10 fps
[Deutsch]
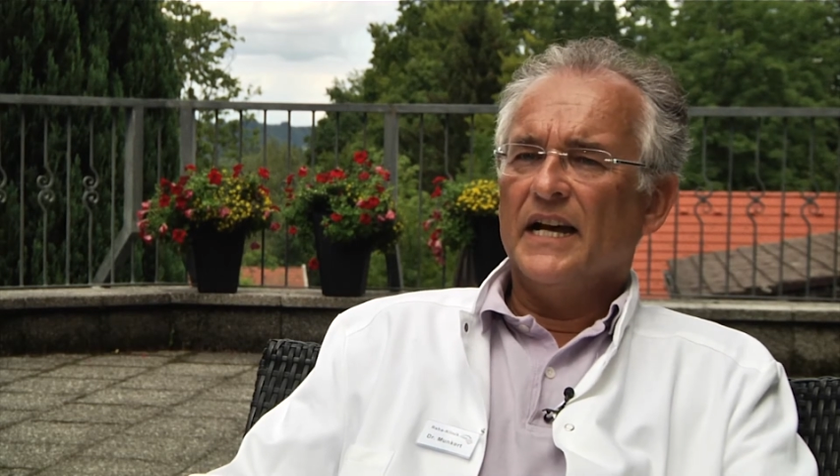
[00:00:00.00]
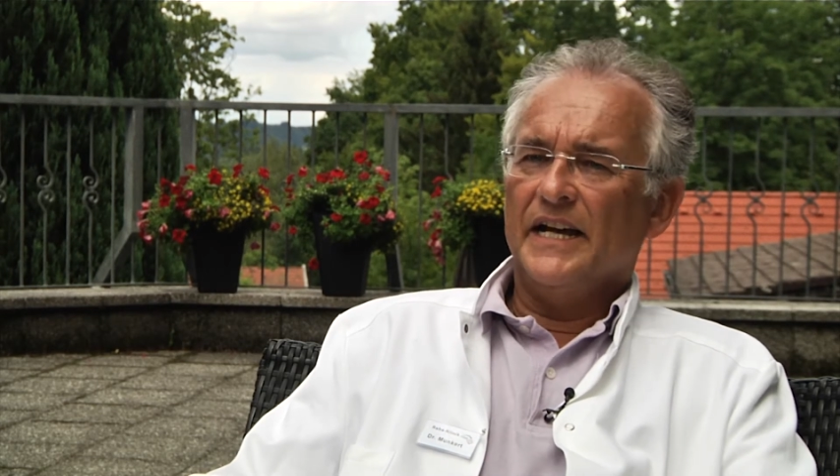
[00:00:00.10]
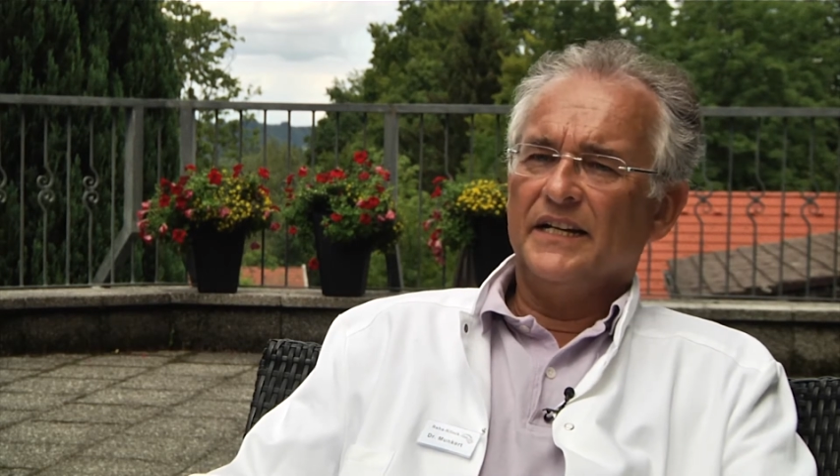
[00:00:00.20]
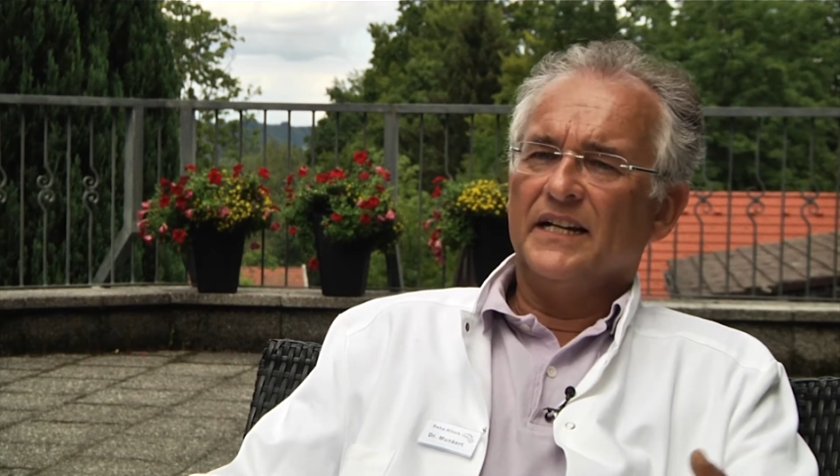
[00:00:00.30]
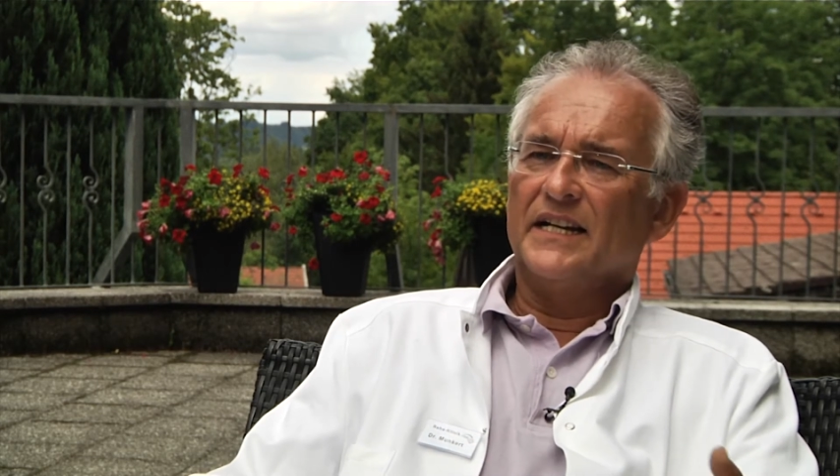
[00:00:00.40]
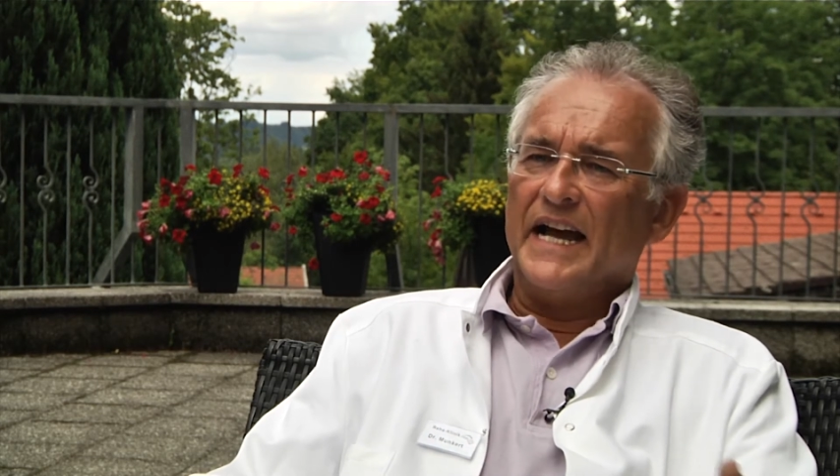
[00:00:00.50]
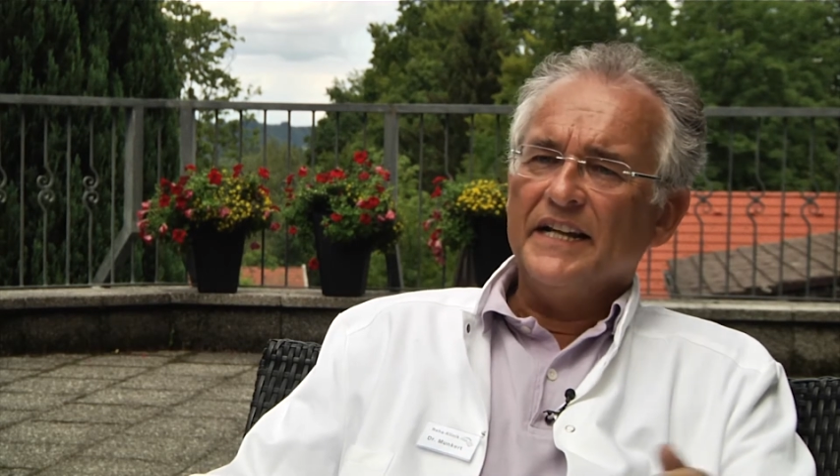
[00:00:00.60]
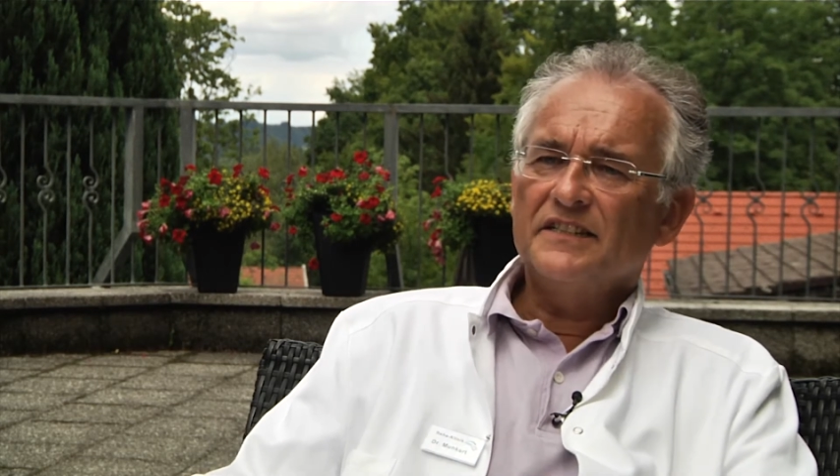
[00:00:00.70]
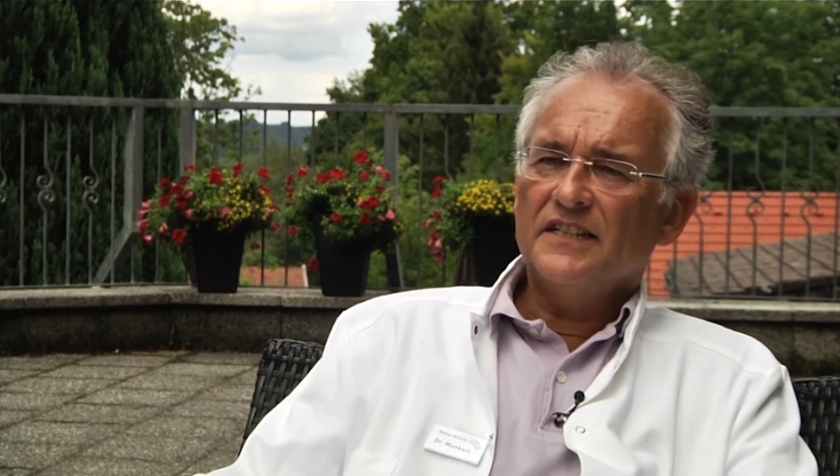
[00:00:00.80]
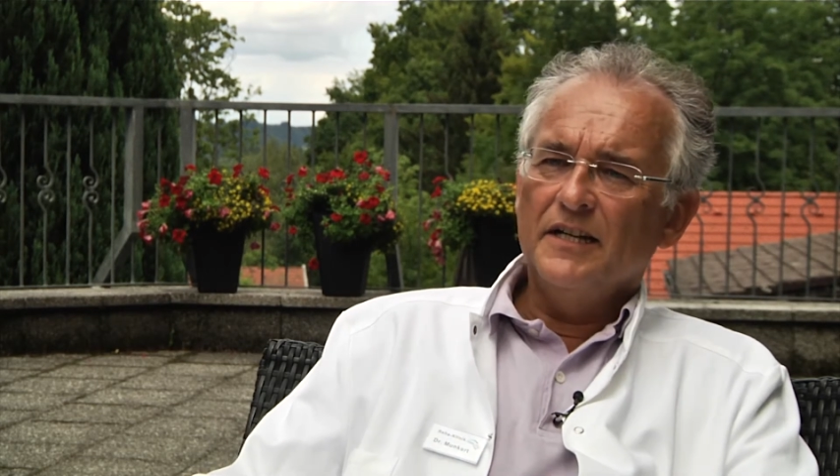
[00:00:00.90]
ein
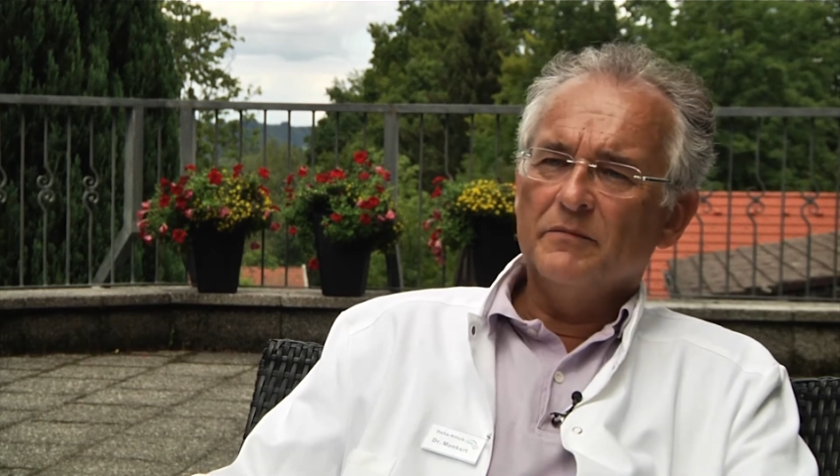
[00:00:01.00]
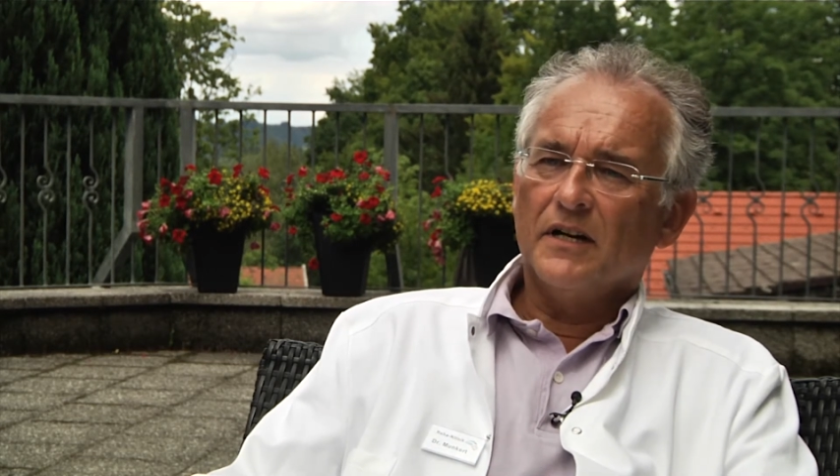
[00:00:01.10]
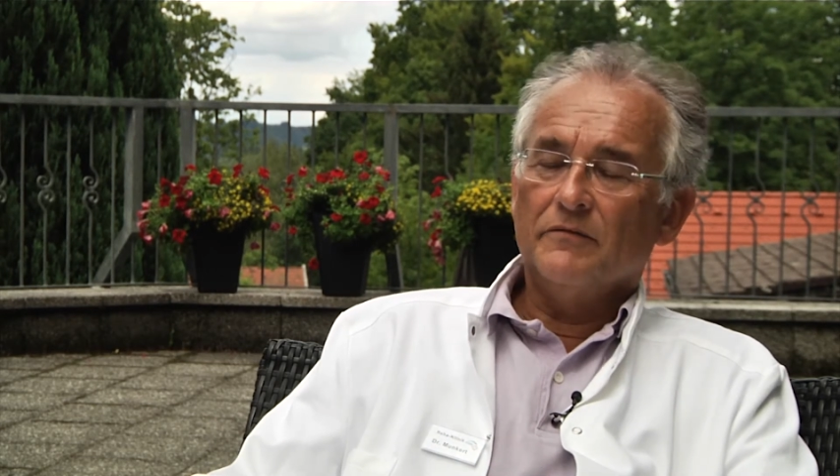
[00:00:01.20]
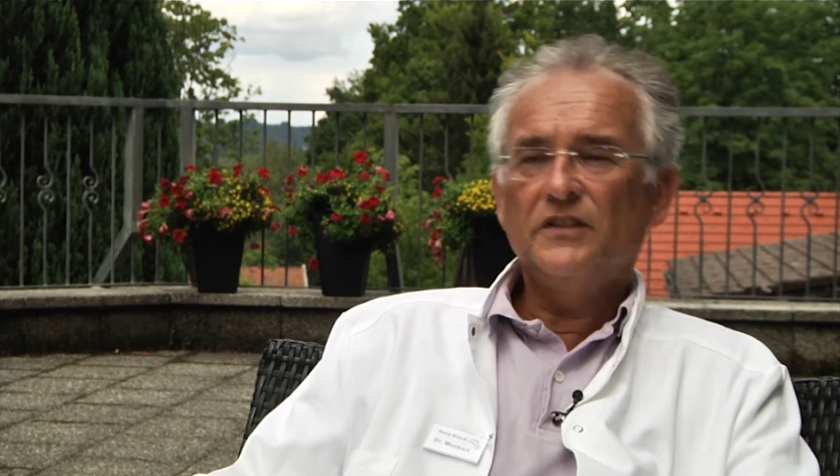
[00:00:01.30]
Reizklima,